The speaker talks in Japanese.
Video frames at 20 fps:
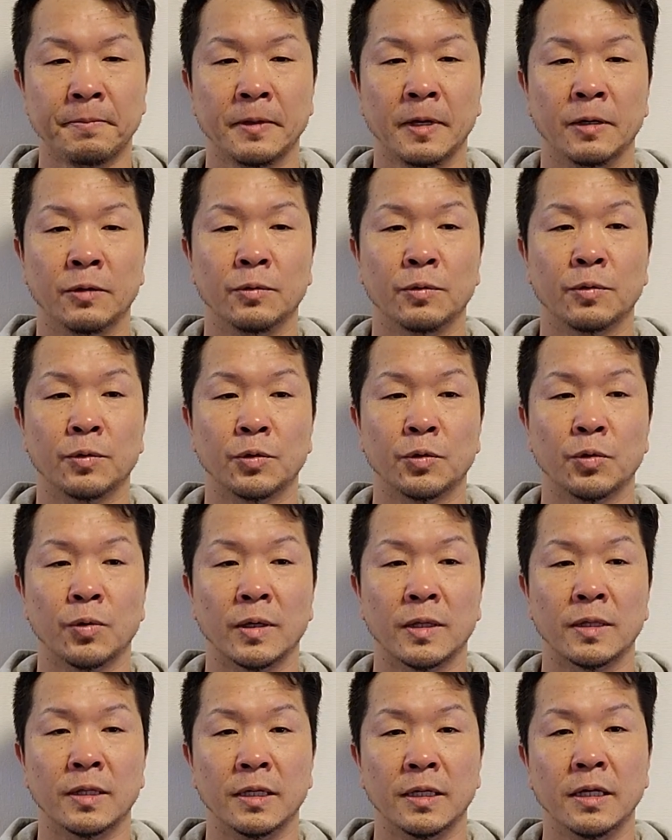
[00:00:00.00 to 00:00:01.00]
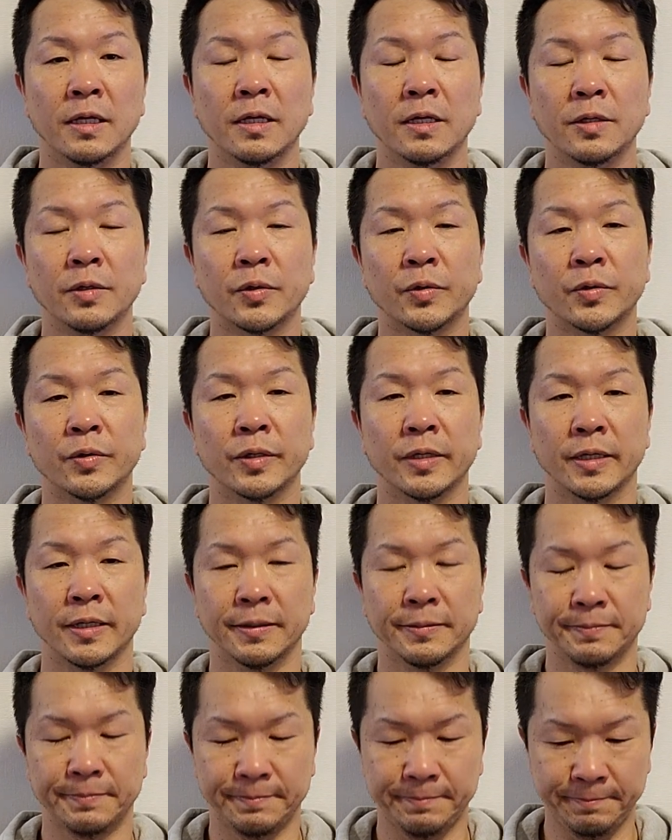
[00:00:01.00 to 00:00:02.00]
あの、断ってね、ゆっく
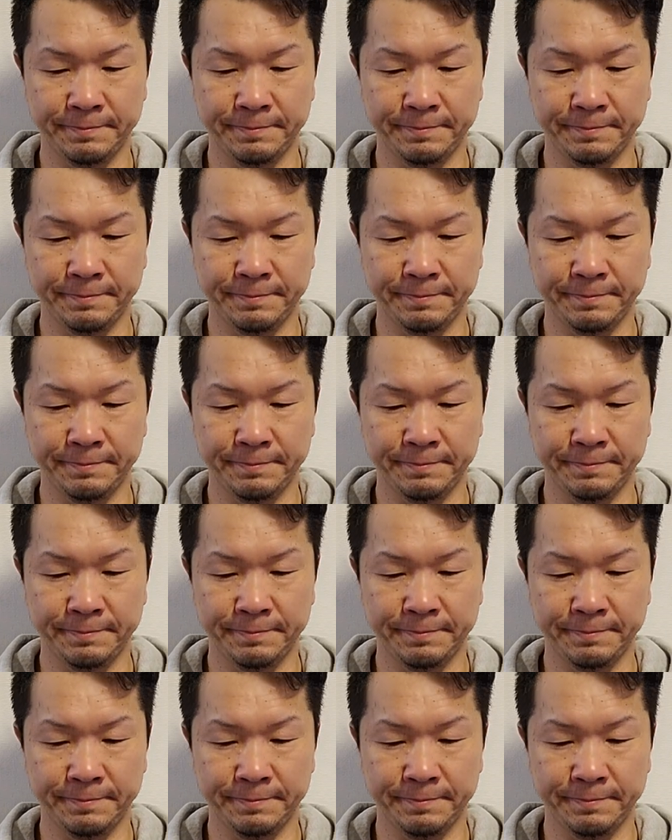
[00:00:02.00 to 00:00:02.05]
り